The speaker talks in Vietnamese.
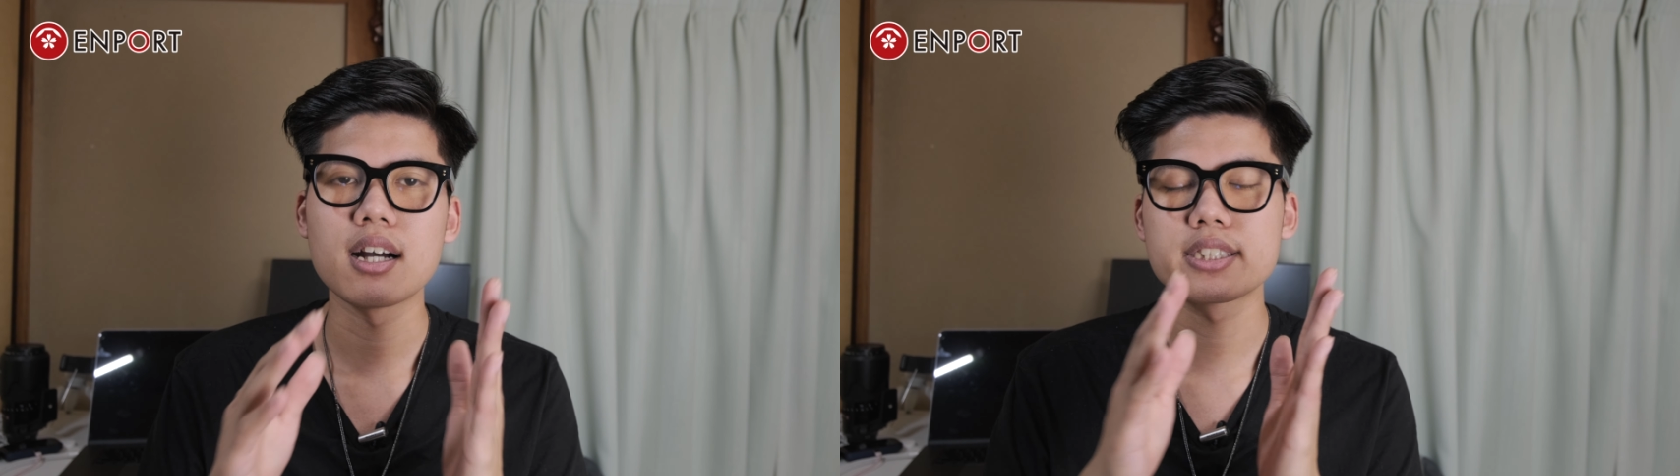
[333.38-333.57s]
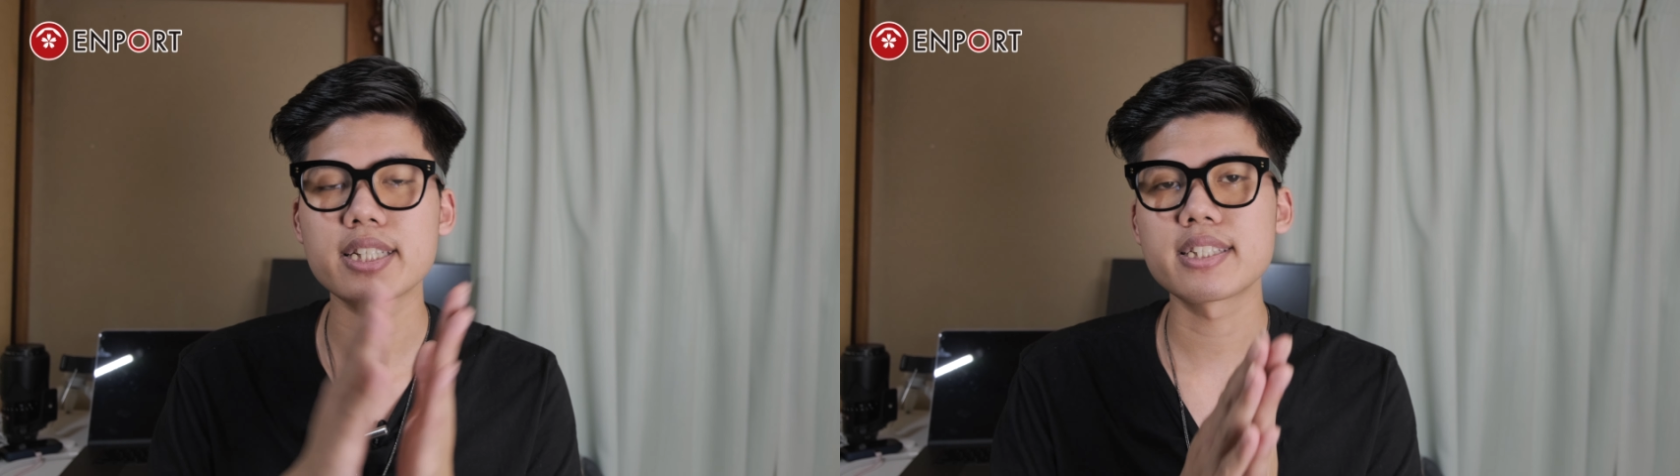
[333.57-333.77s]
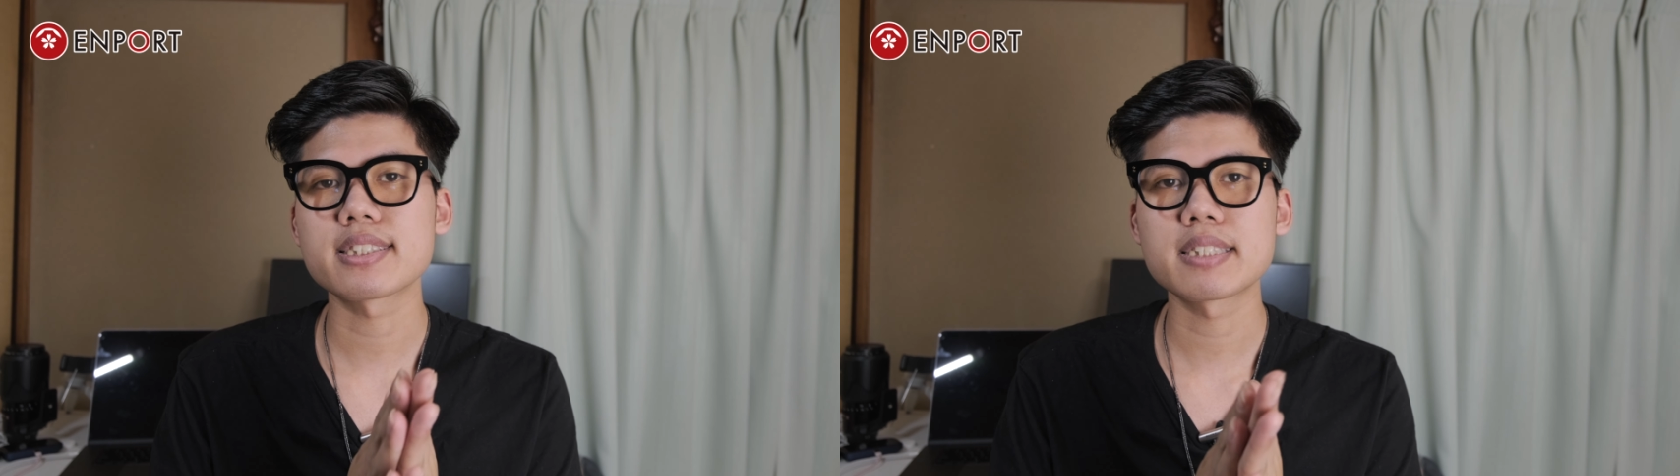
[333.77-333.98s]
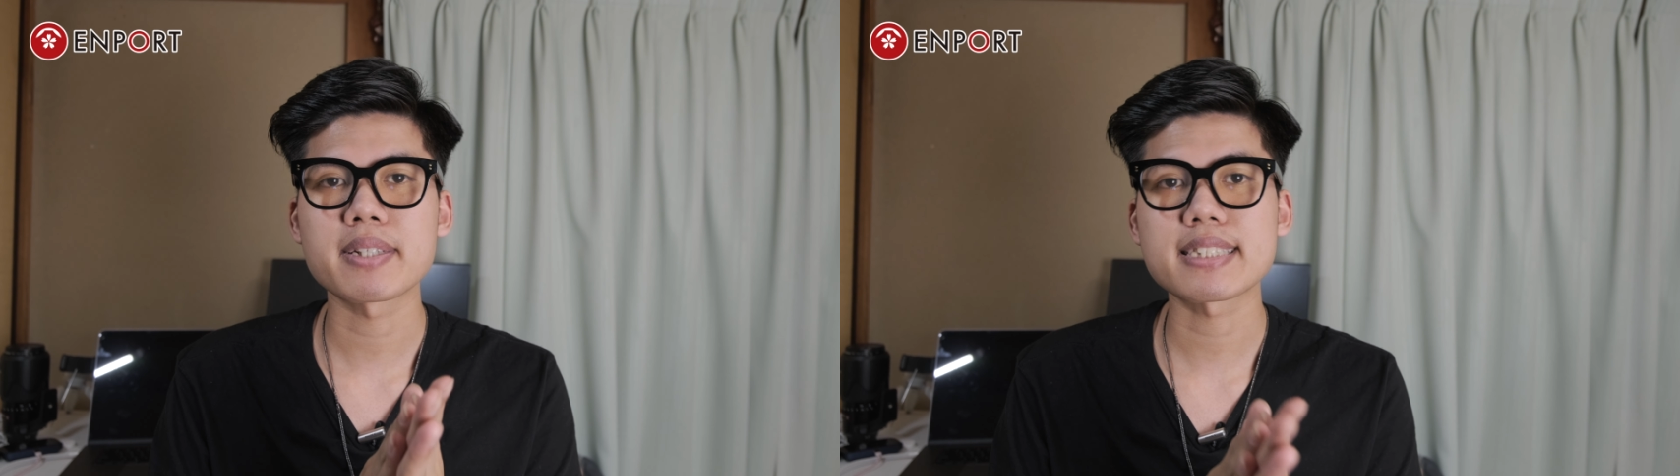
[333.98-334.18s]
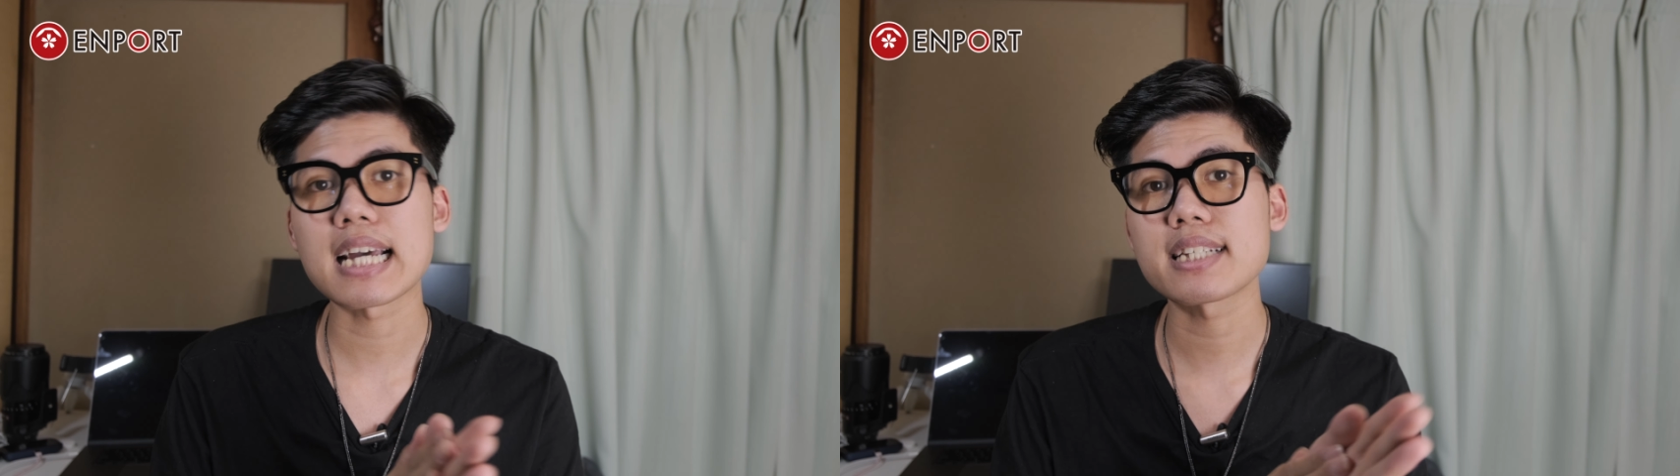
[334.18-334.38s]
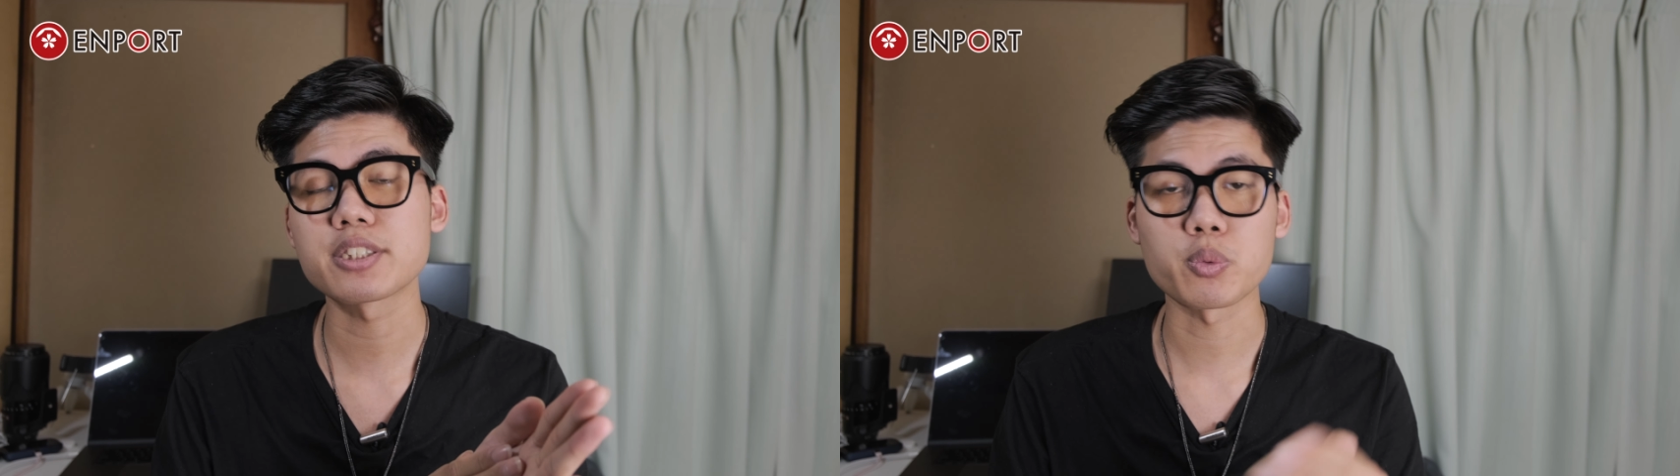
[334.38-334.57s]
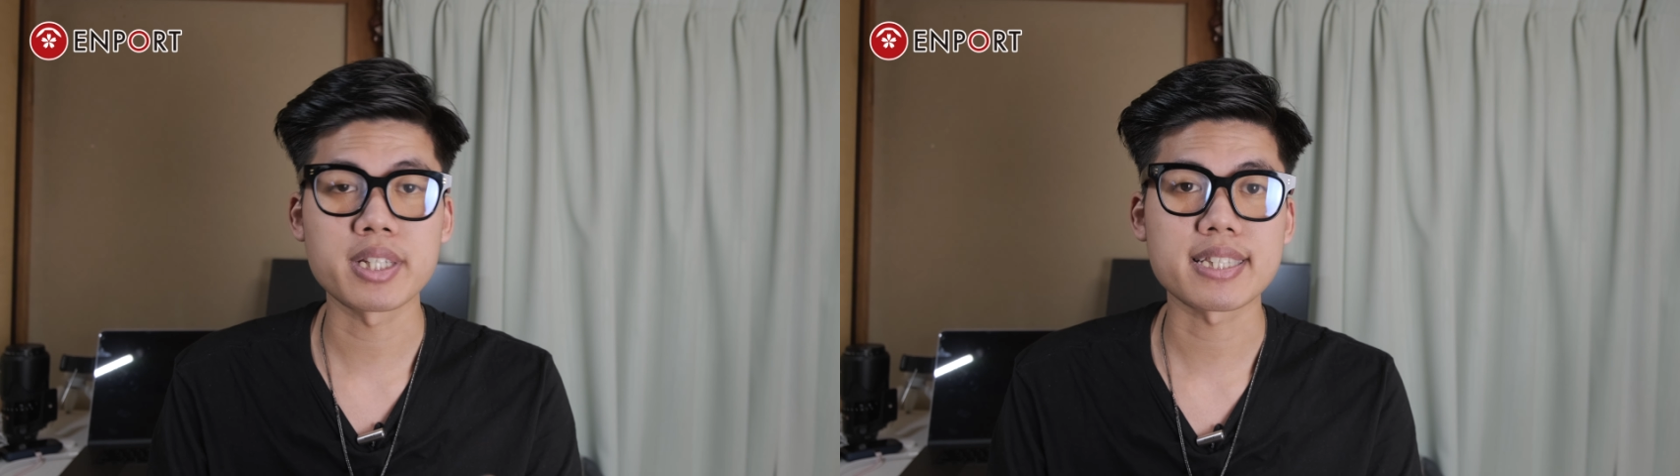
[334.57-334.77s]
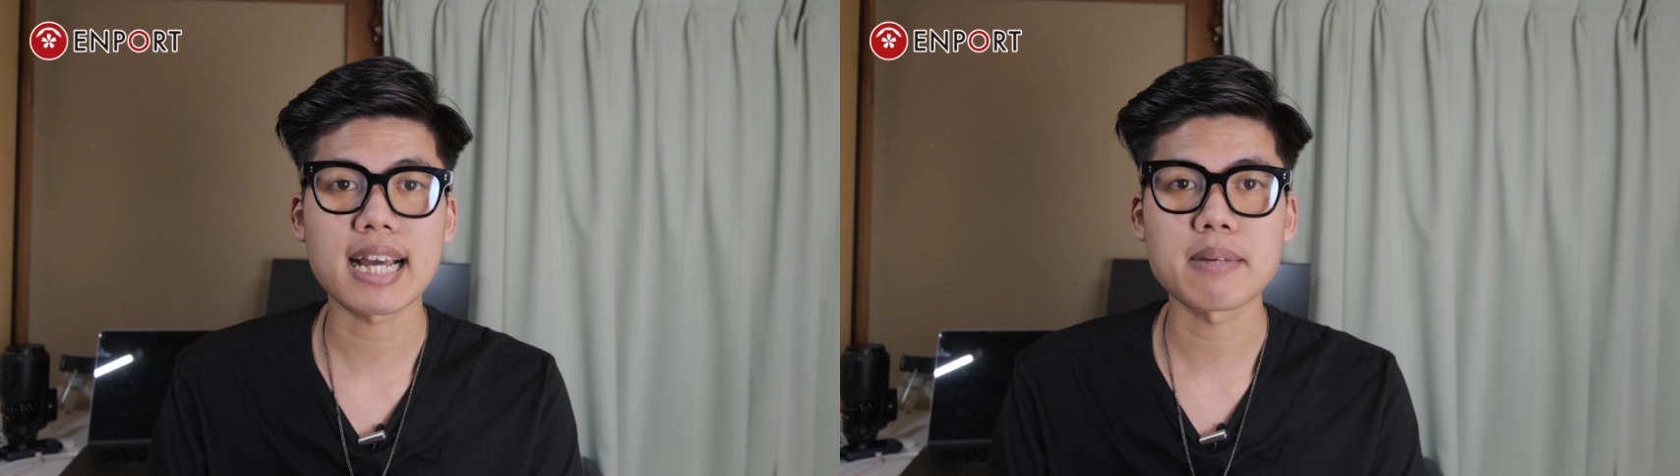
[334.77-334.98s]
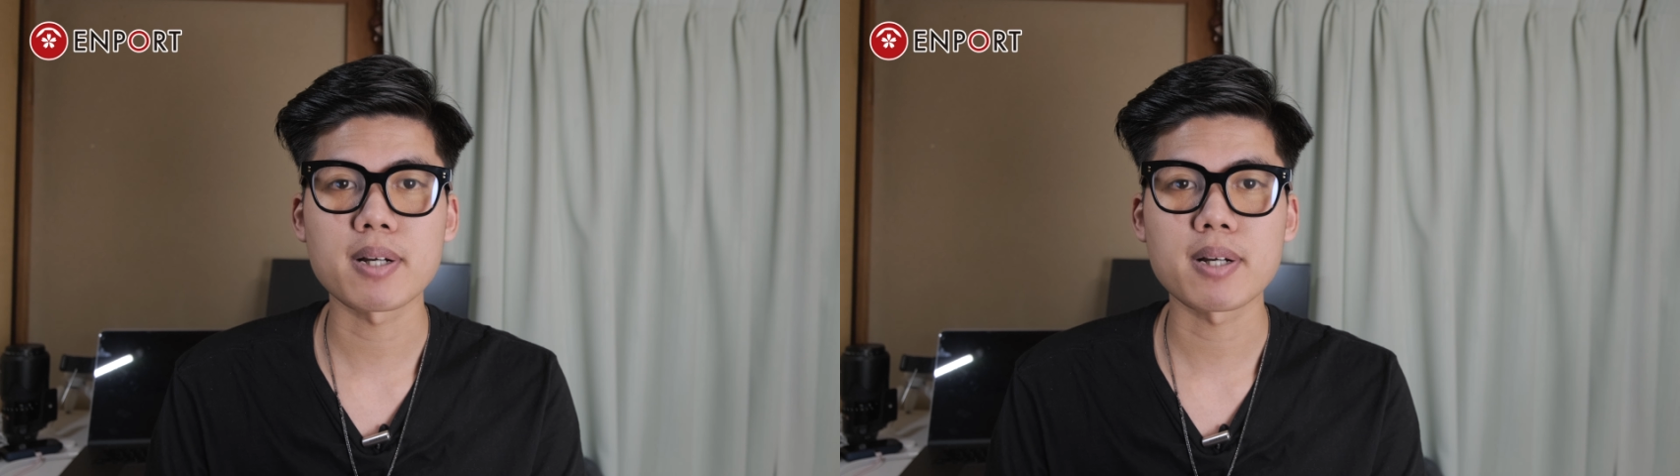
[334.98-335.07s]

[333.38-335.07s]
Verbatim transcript: trên những cái sim data đang sử dụng hiện tại